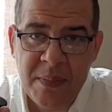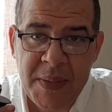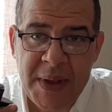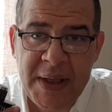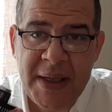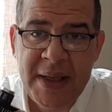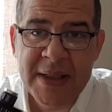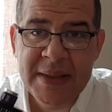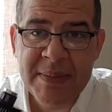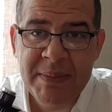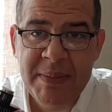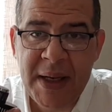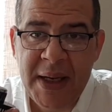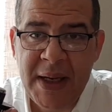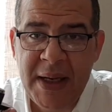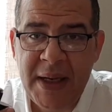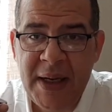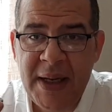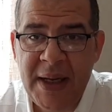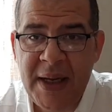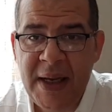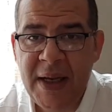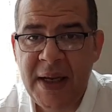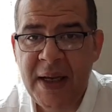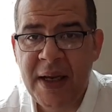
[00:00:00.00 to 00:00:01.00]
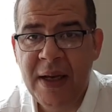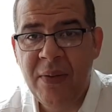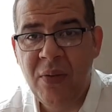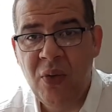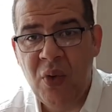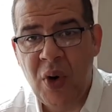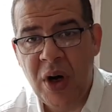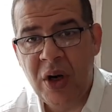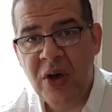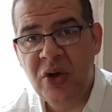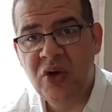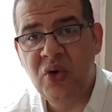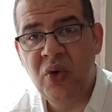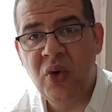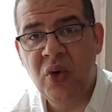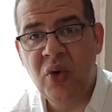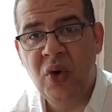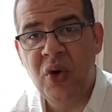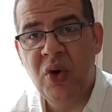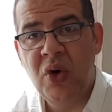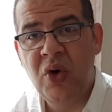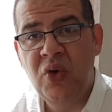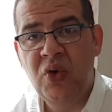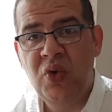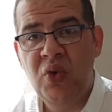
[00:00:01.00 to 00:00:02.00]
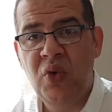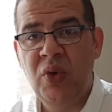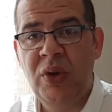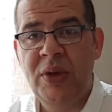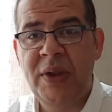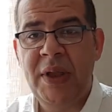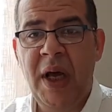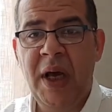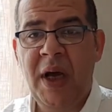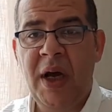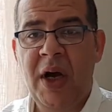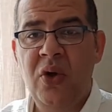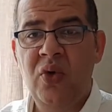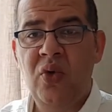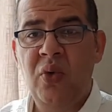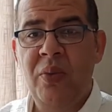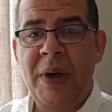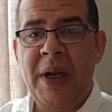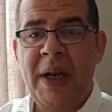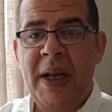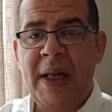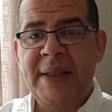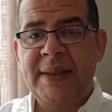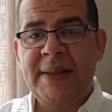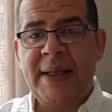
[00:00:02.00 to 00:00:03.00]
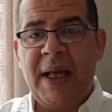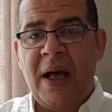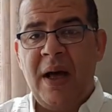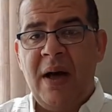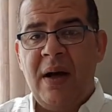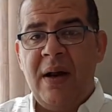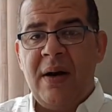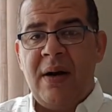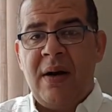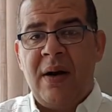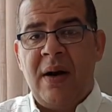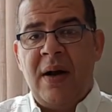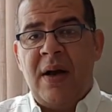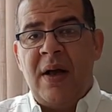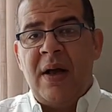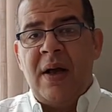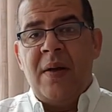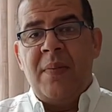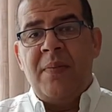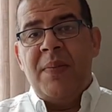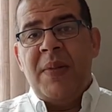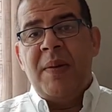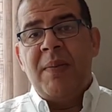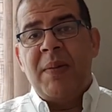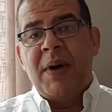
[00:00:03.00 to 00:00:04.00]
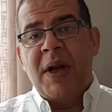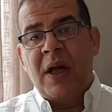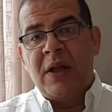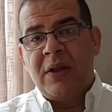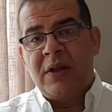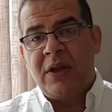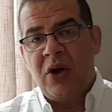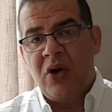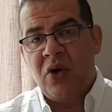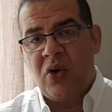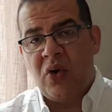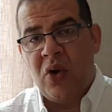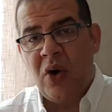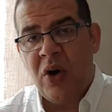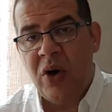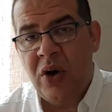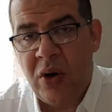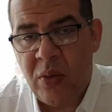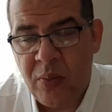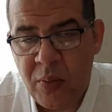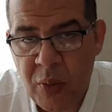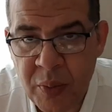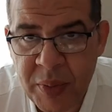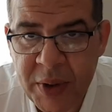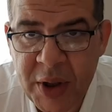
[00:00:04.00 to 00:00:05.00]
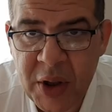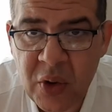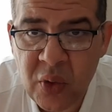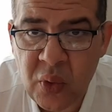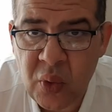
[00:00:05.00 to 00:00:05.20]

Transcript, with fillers: بالنسبة إلي وأرجو أنكم أنتم تتأكدوا من الأسعار بمناطقكم ممكن